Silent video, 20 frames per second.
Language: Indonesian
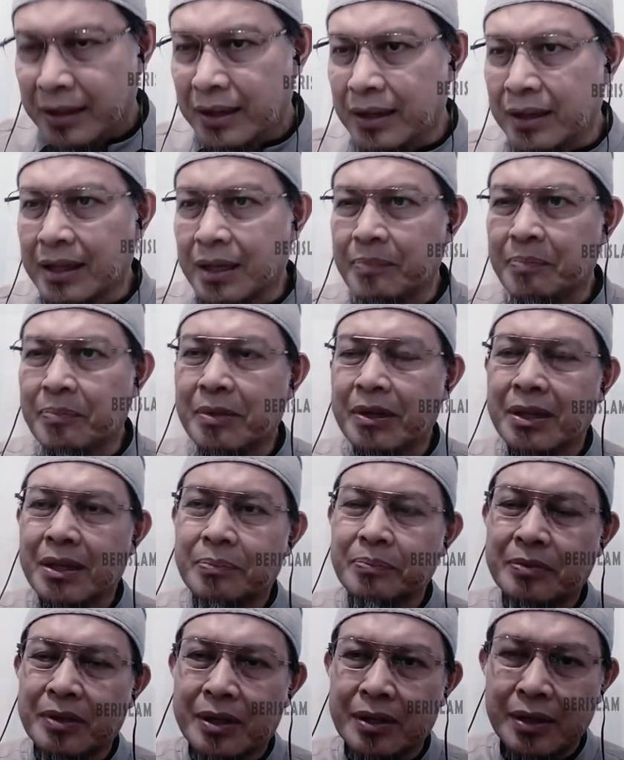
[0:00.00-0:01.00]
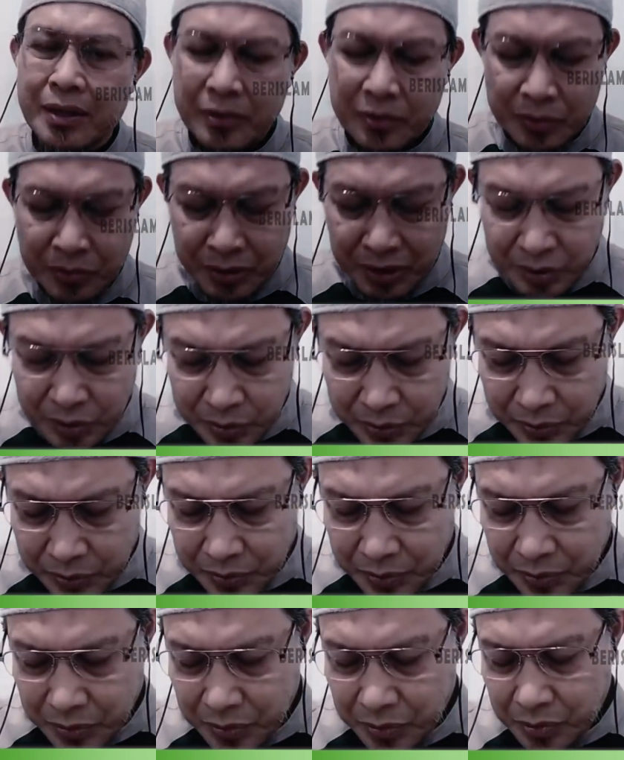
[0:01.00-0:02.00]
kitab-kitab terdahulu itu
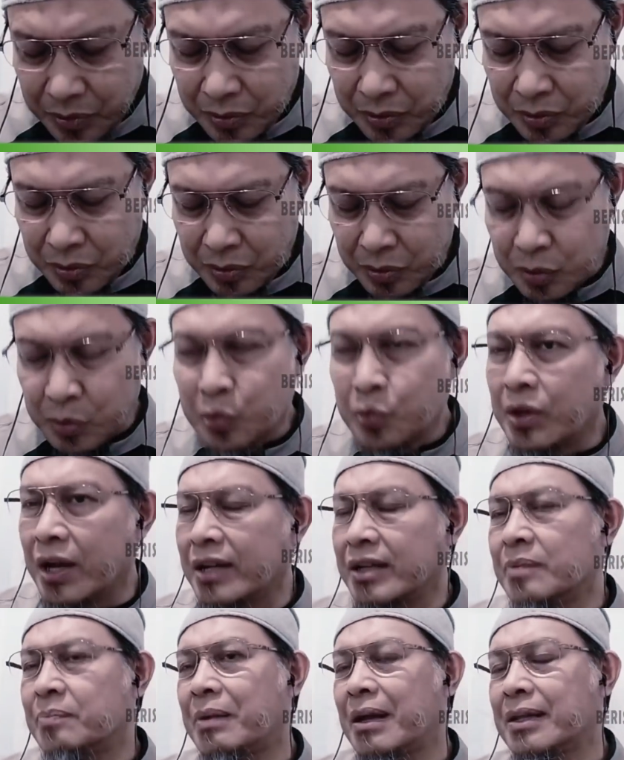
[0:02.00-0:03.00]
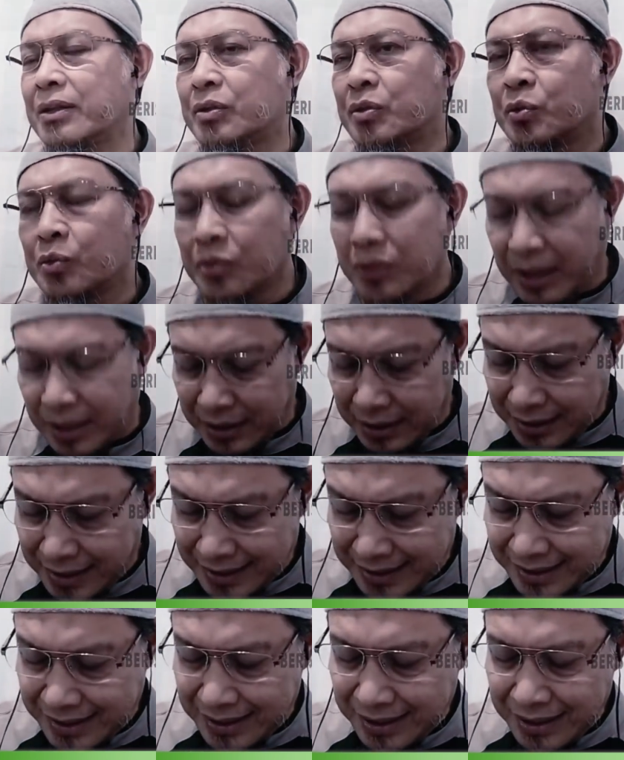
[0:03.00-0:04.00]
sudah dipalsukan
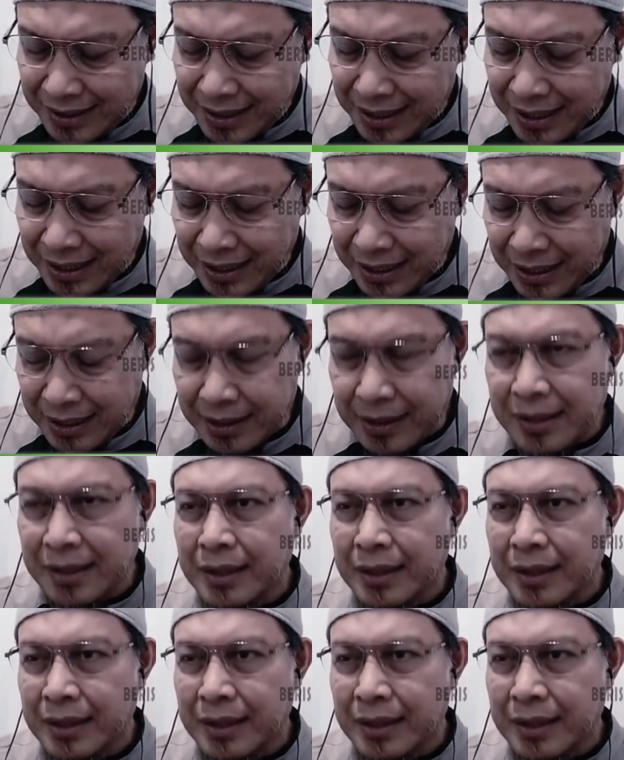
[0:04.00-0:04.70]
isinya